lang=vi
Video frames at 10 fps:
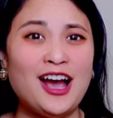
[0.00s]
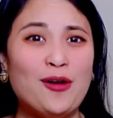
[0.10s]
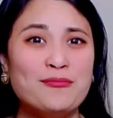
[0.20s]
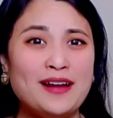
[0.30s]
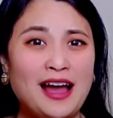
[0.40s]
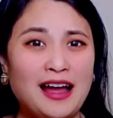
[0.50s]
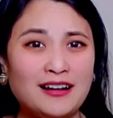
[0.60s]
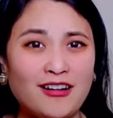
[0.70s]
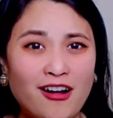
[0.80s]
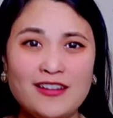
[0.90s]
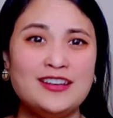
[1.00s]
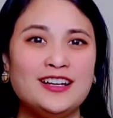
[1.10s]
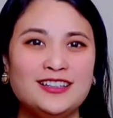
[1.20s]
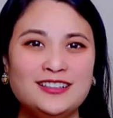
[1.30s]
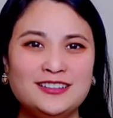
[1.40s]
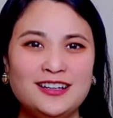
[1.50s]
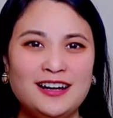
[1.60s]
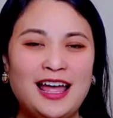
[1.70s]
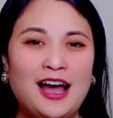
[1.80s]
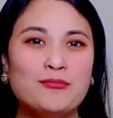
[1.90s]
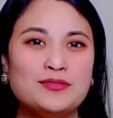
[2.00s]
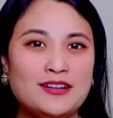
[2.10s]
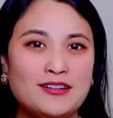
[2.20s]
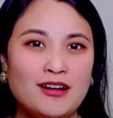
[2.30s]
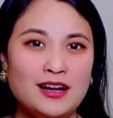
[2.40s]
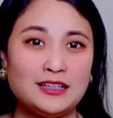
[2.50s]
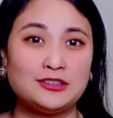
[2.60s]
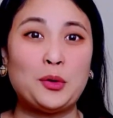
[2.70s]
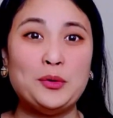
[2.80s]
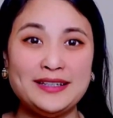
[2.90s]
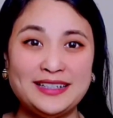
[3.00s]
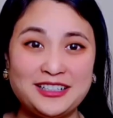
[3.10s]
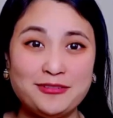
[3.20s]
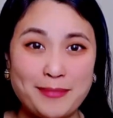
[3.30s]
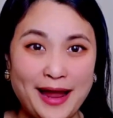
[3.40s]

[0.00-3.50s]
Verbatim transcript: ổng đã có những cái tin tức là ổng sẽ nói là tối ngày thứ